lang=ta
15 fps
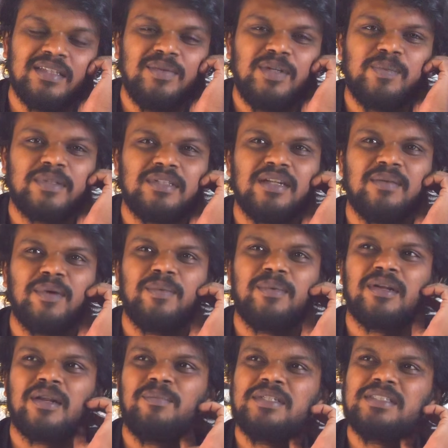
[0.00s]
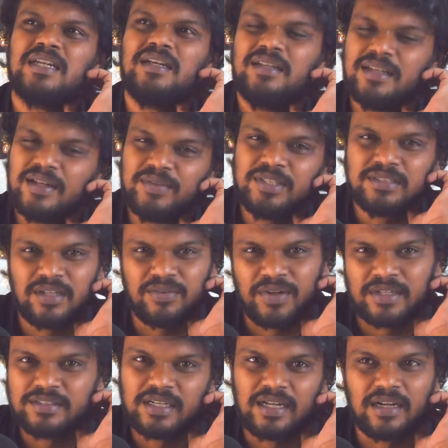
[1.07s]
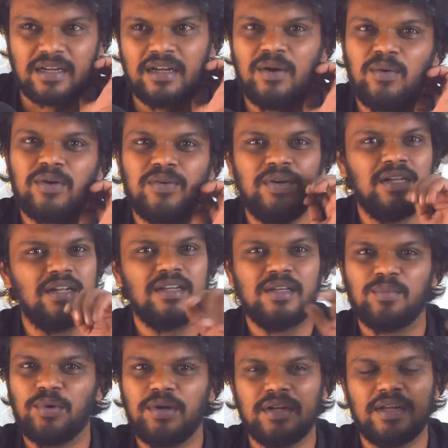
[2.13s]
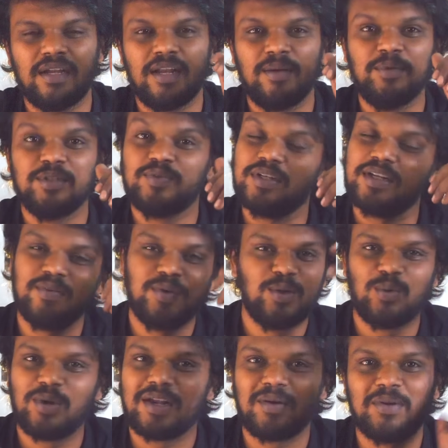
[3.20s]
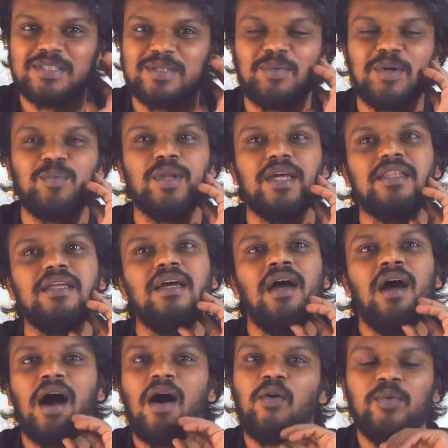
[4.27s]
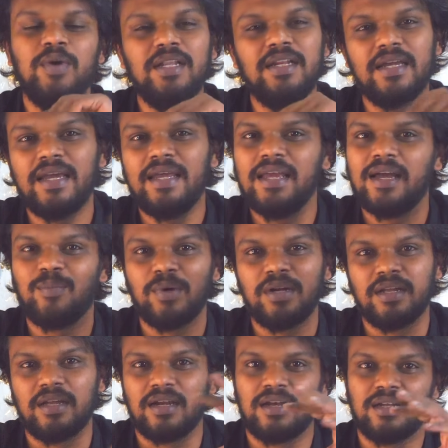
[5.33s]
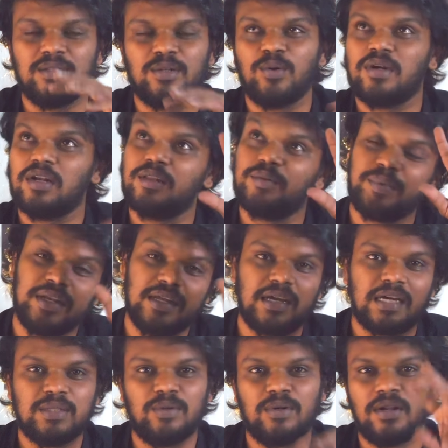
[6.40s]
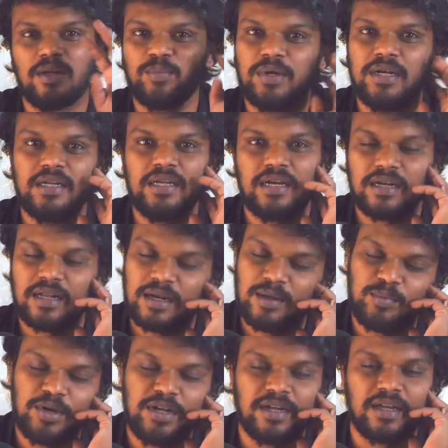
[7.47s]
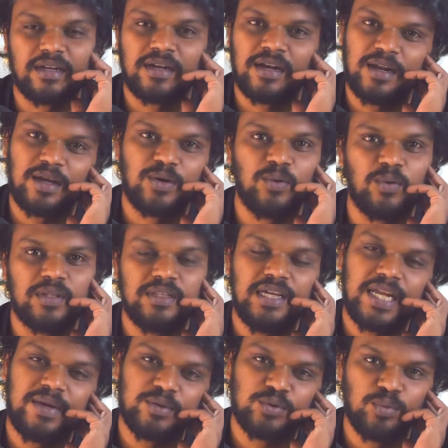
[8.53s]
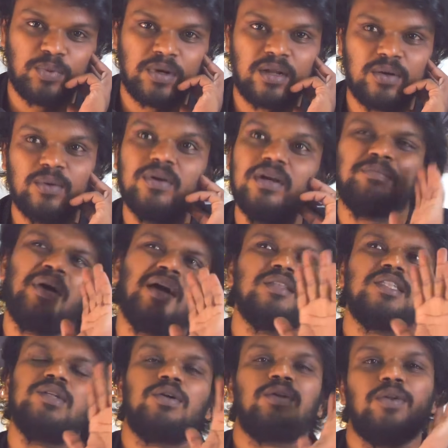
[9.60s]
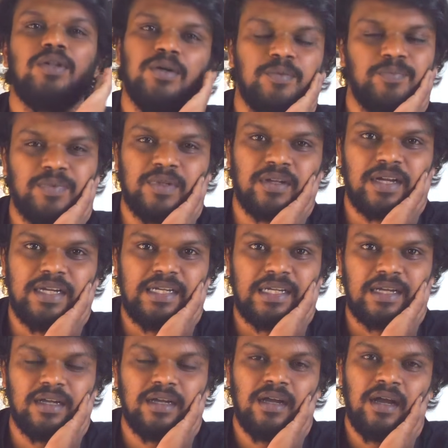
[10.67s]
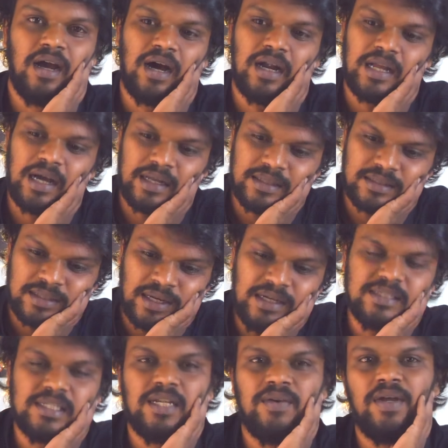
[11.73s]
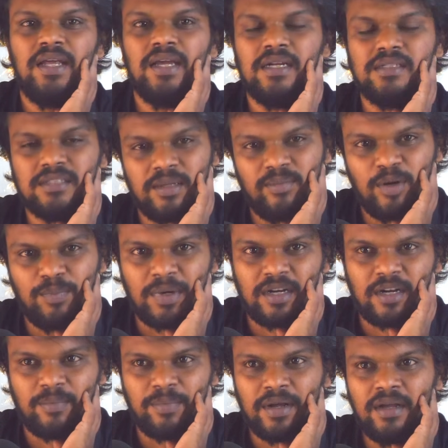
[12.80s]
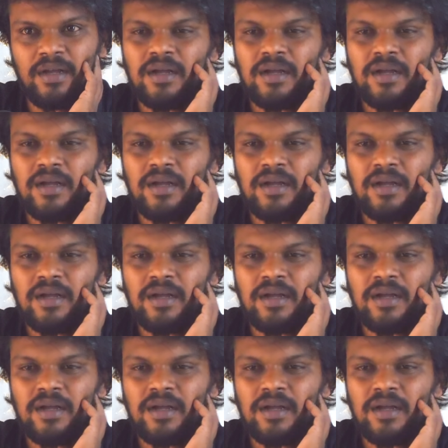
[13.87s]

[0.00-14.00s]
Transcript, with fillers: இந்த வீடியோ பார்த்துருக்க பல பேர் நம்ம சேனல் நிறைய விஜய் சார் ஃபேன்ஸ் இருக்காங்க அவர் வீட்டுக்கு நீங்கள் போயிருக்கீங்களா மீன்ஸ் வீட்டில் வீட்டுக்குள்ளே வலிசா போயிட முடியாது அவர் வீட்டுக்கு ஏரியாவுக்கு போயிருக்கீங்களா அந்த ரோட்டில் அந்த பெரிய கதவுங்களா போயிருக்கீங்களா நான் போயிருக்கேன் நல்லா இருக்கும் அந்த ஏரியாவே சூப்பராக இருக்கும் பார்த்துட்டு வர வரையும் ரைட்டுங்க ஆனால் அதை தாண்டி சில வேலைகள் சில பேர் பண்ணுறப்ப